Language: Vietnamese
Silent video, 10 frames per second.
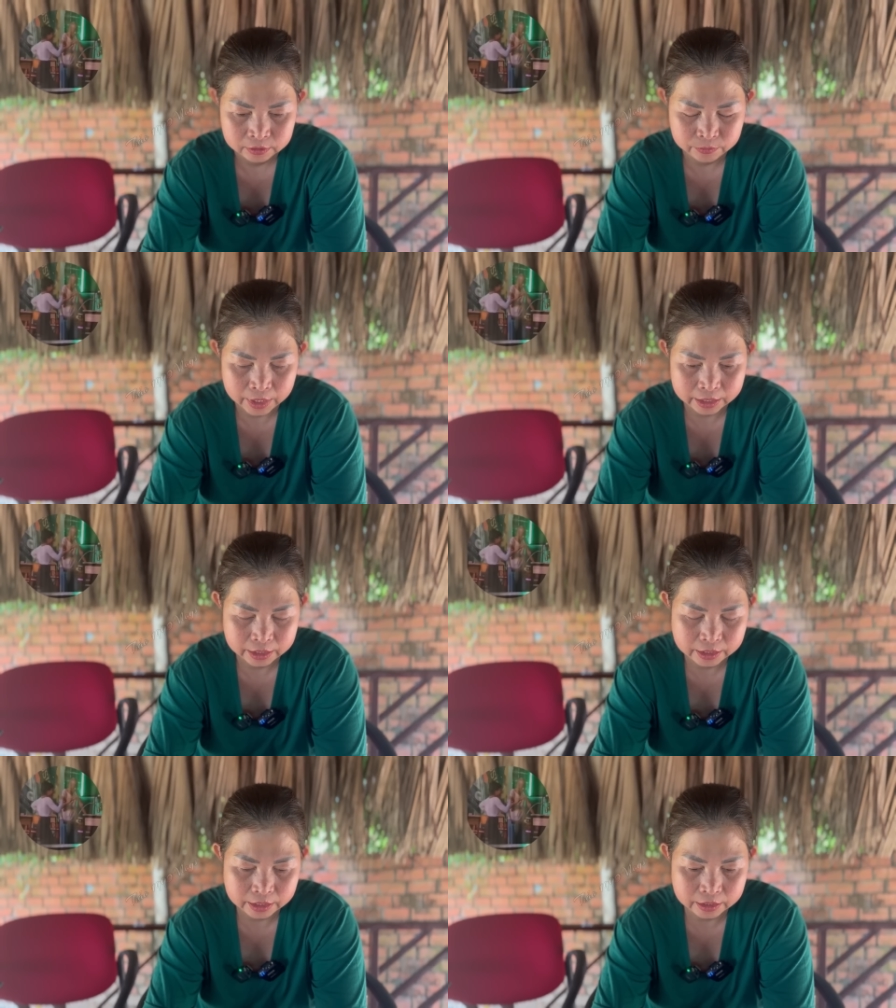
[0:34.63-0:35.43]
hoàng
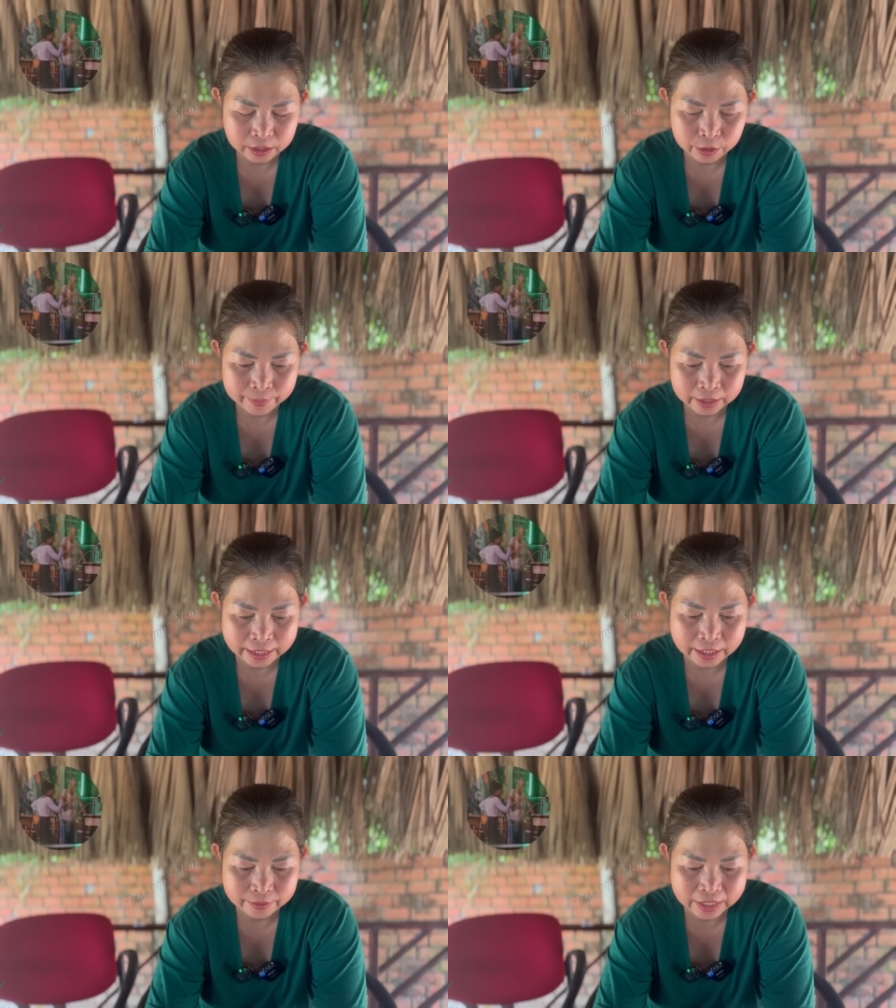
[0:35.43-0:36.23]
để chị coi mà
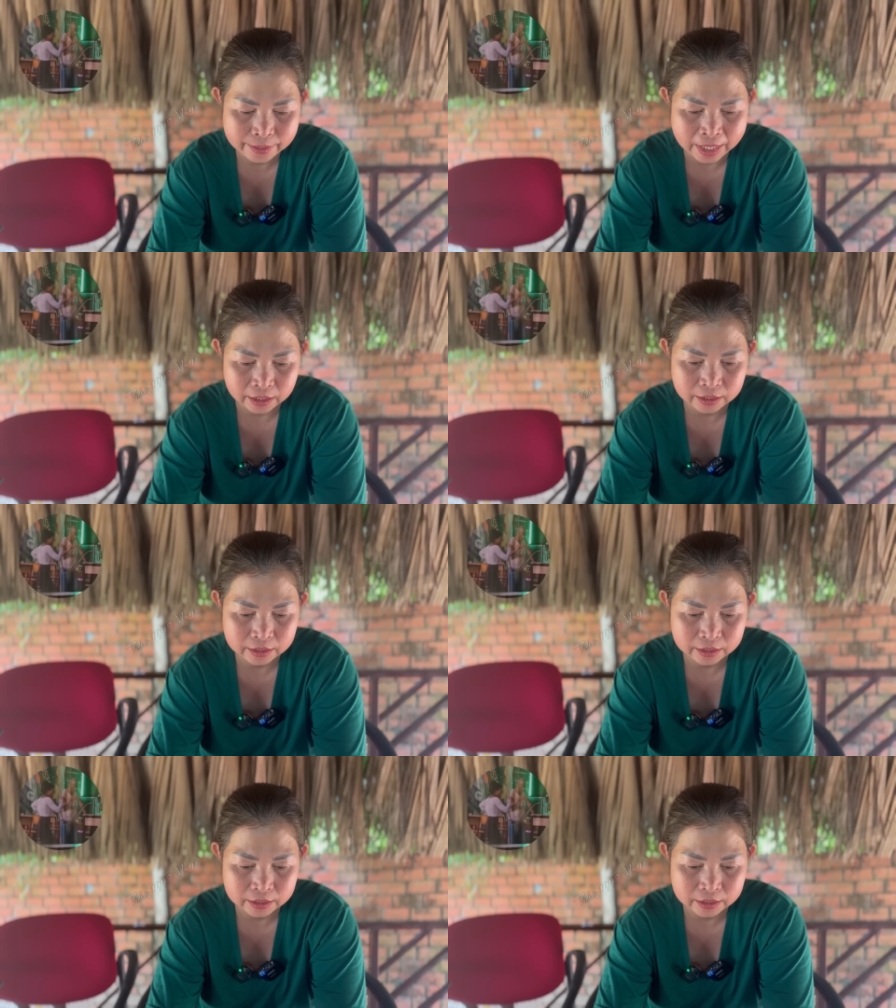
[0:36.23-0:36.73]
thấy cái mặt coi